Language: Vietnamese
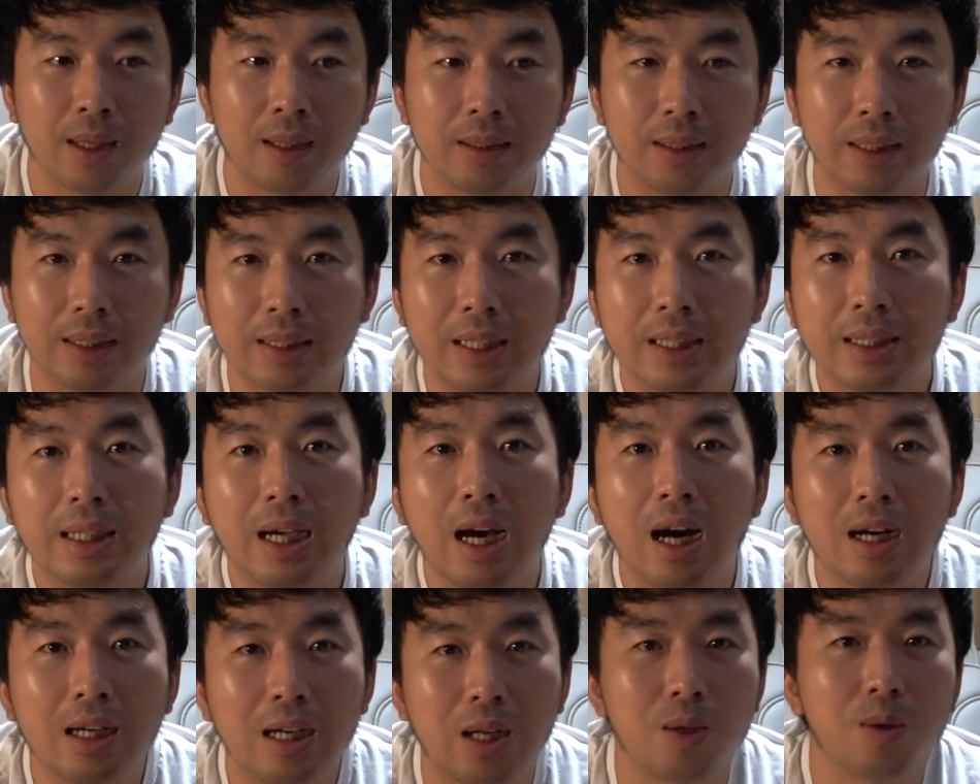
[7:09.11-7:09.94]
những cái
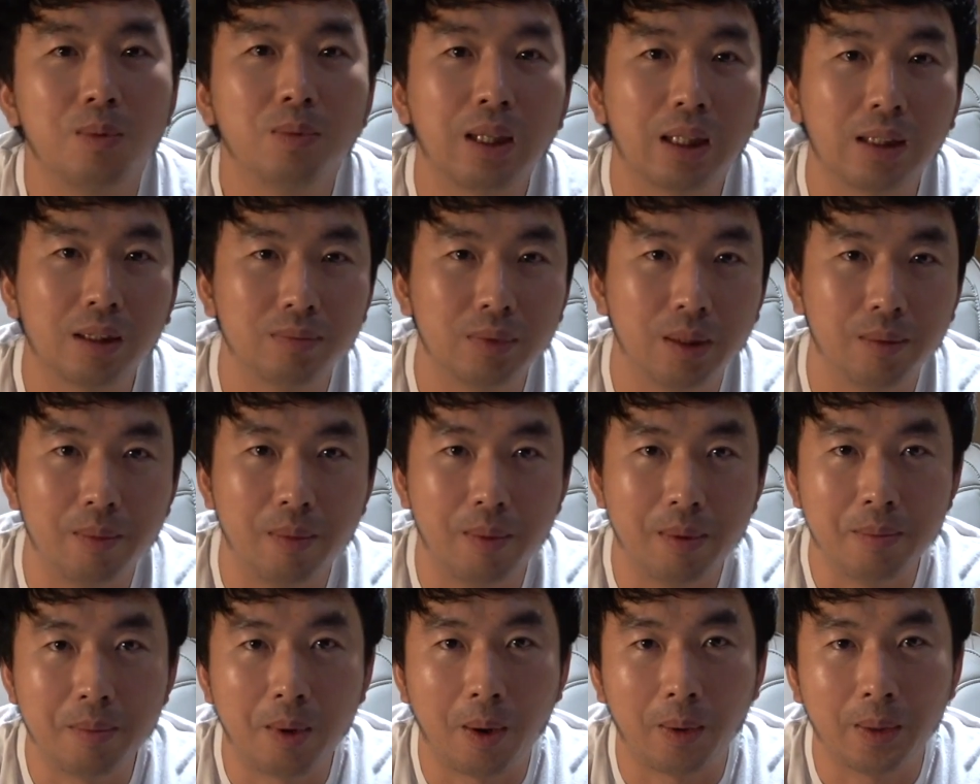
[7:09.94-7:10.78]
cơ nào chúng ta có thể
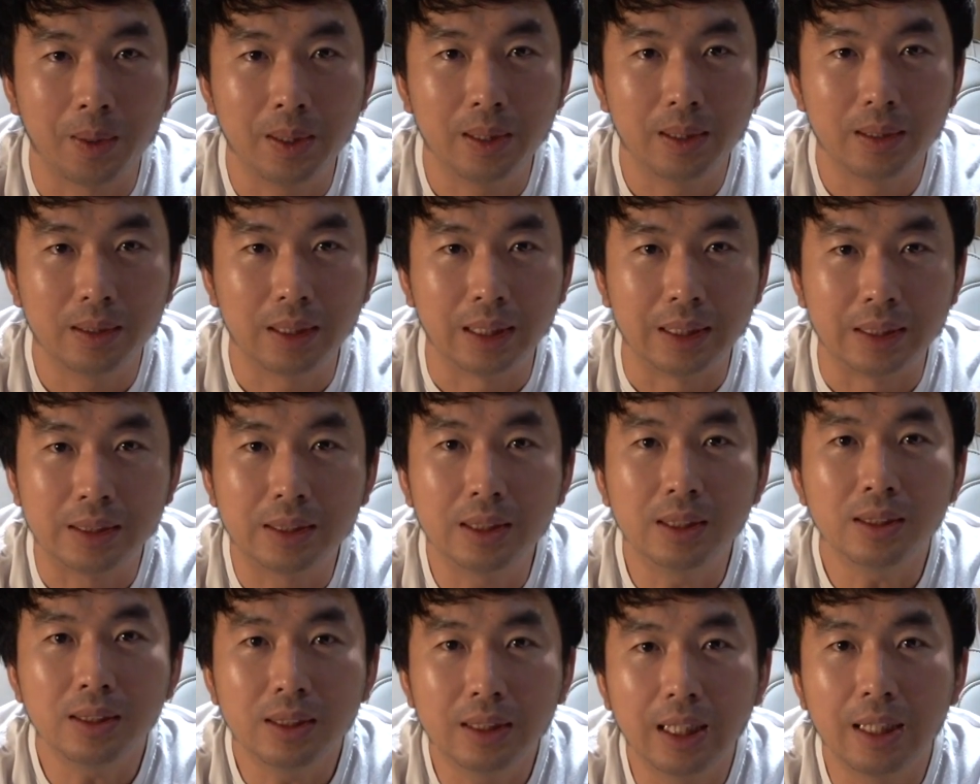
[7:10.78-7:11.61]
bị mỏi thì
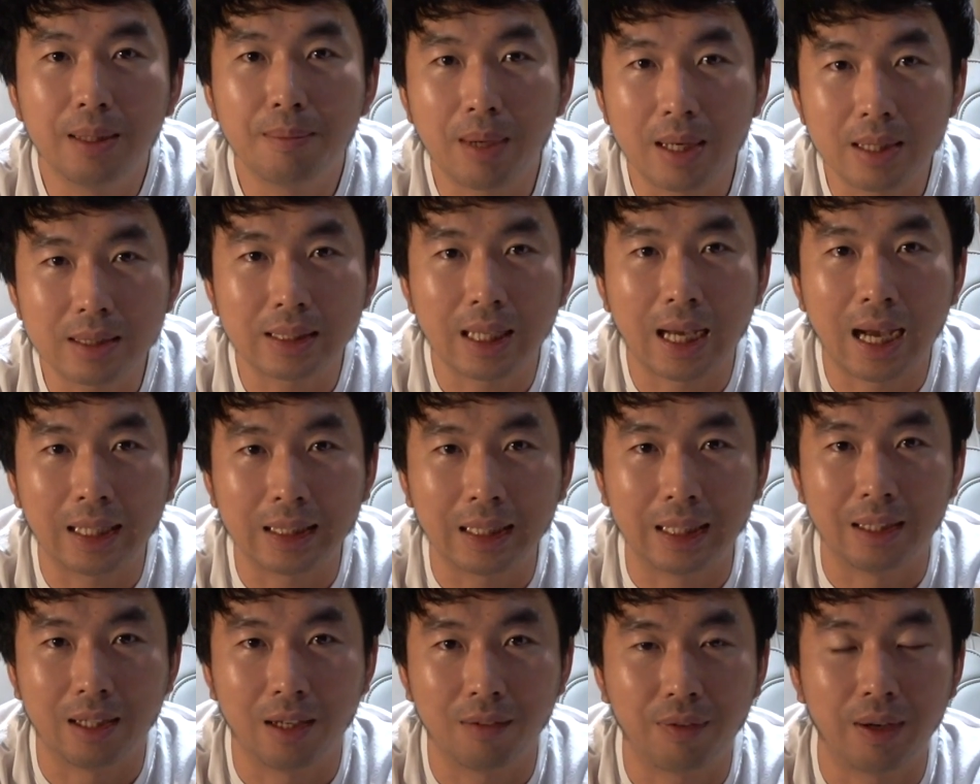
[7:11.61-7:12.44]
trước khi massage
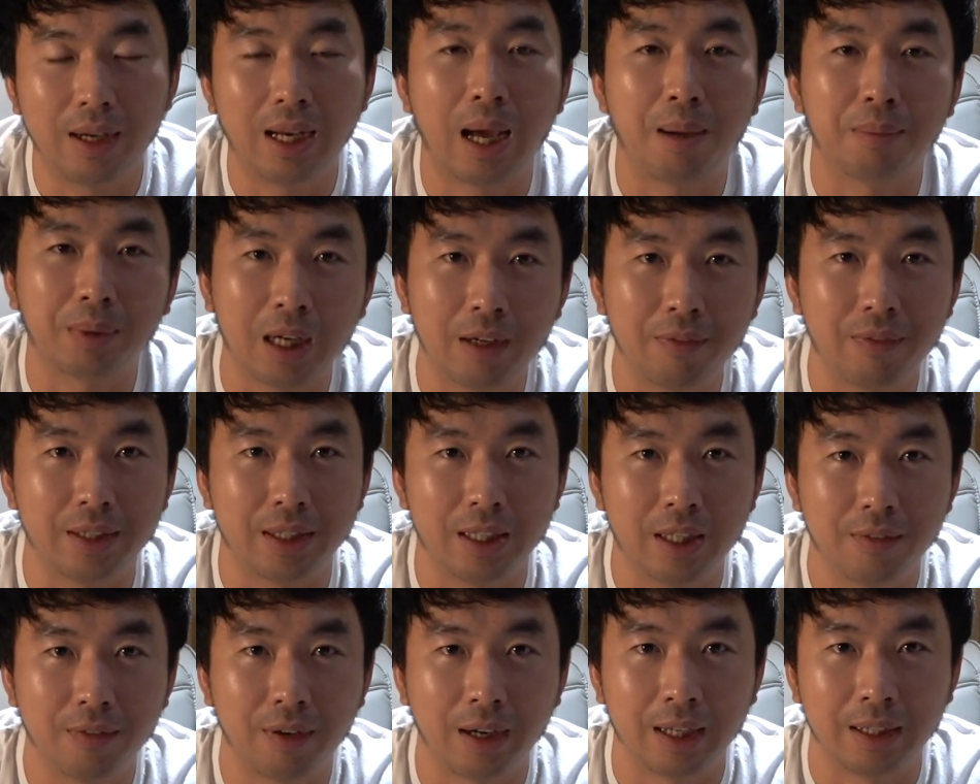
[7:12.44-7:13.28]
thì nó phải làm các việc
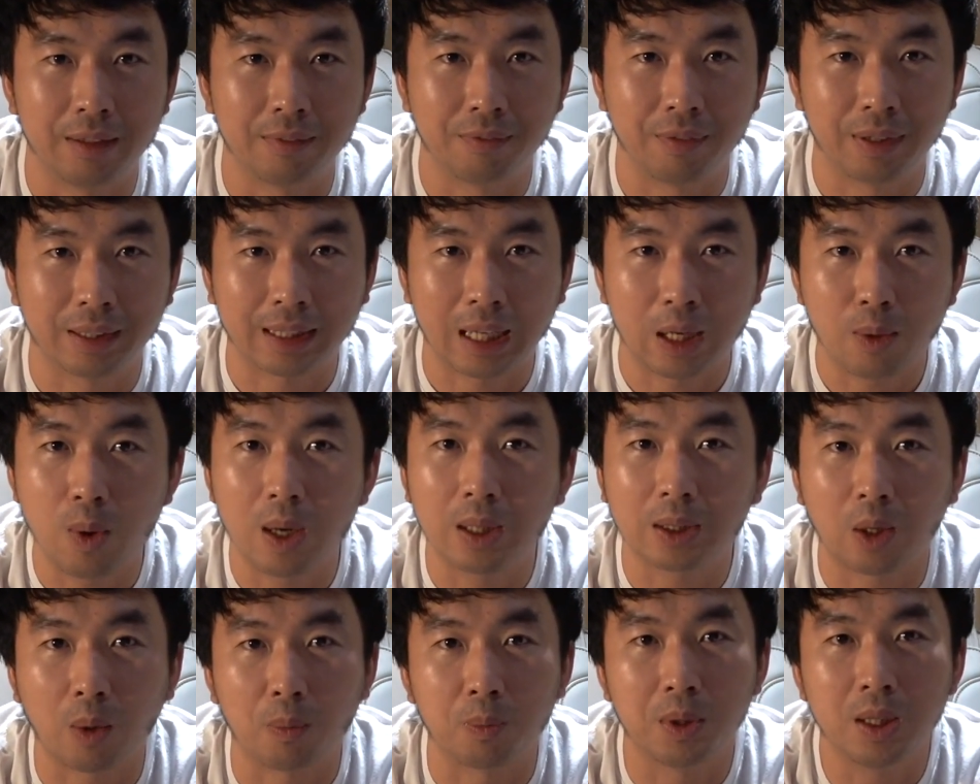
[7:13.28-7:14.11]
như vậy và cái
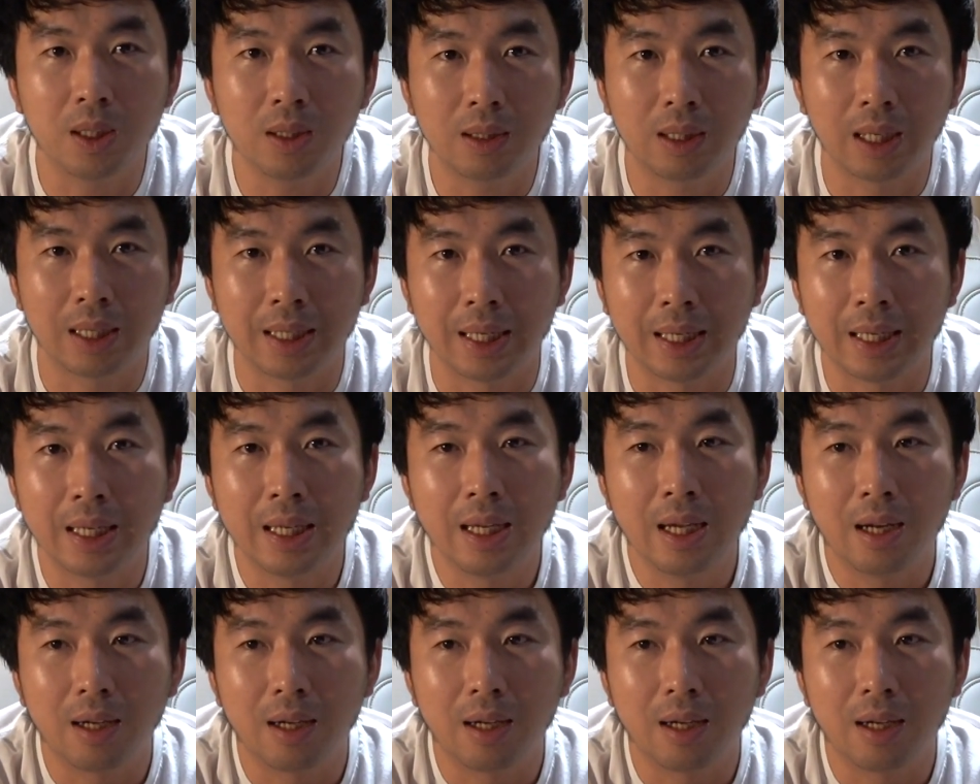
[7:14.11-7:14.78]
quan trọng nhất là gì